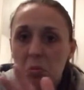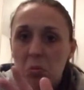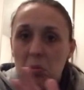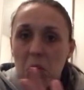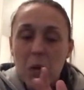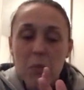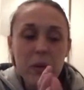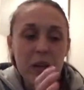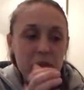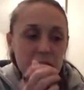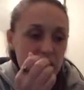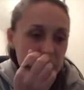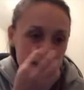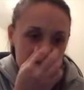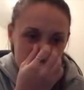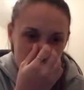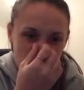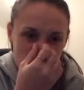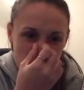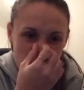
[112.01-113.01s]
a me non ha
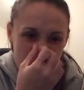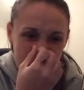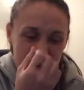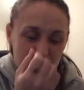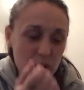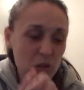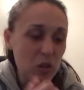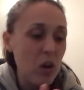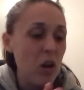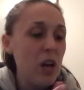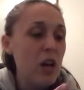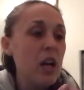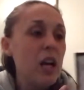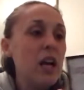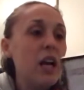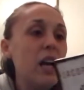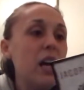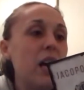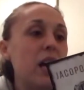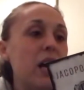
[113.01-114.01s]
disturbato
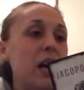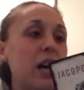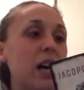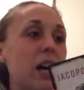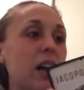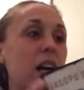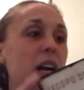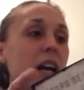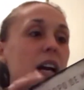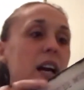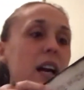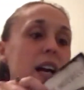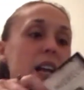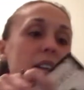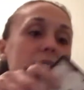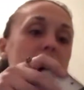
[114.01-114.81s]
eh,